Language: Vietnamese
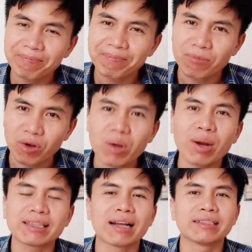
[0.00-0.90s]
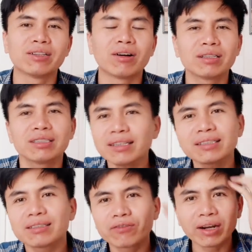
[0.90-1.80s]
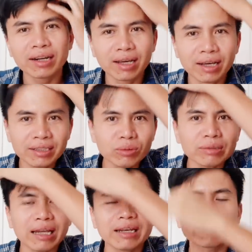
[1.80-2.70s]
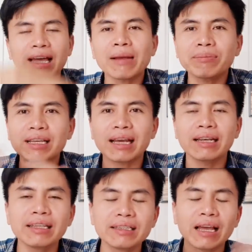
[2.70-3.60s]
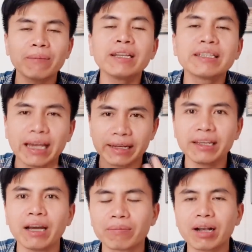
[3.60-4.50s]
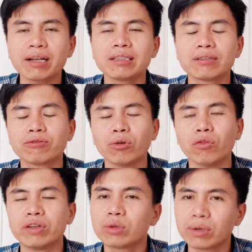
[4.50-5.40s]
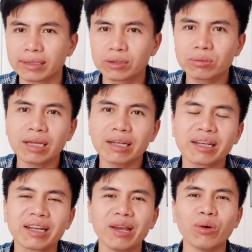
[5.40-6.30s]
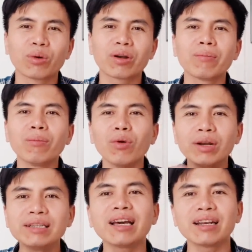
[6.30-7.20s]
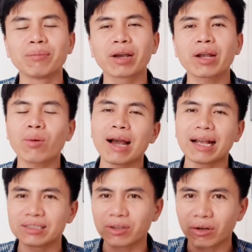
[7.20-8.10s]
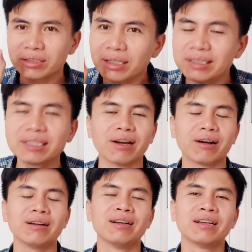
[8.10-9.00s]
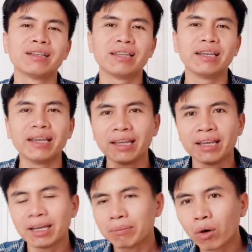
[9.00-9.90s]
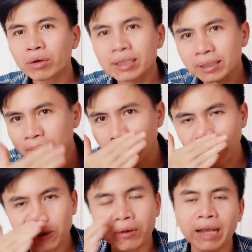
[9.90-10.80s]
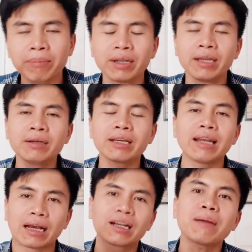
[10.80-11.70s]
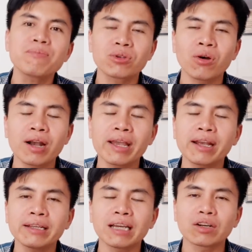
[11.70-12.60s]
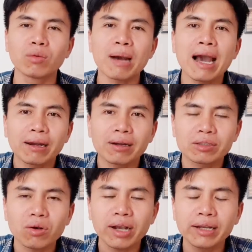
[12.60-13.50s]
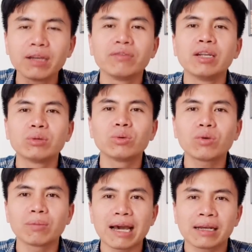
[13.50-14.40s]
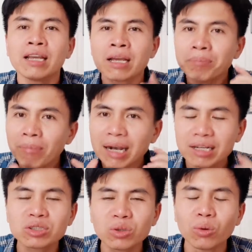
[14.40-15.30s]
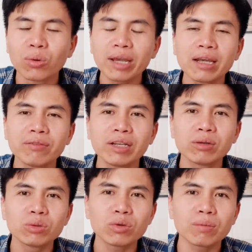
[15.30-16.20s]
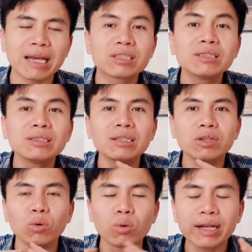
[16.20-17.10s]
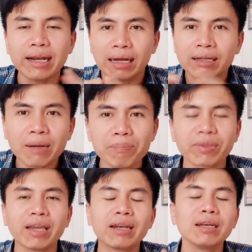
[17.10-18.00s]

một cái quà tặng gì đó rất phần lớn chúng ta tham gia đi tham đi trải nghiệm các cái dịch vụ về du lịch chúng ta đều muốn nhận được một cái quà nhỏ xinh gì đó thì bốn cái thứ đó nó đem đến cái đẳng cấp cho cái khách sạn của bạn cho cái đơn vị lưu trú của bạn mặc dù cái đơn vị lưu trú của bạn chưa đủ cái đẳng cấp để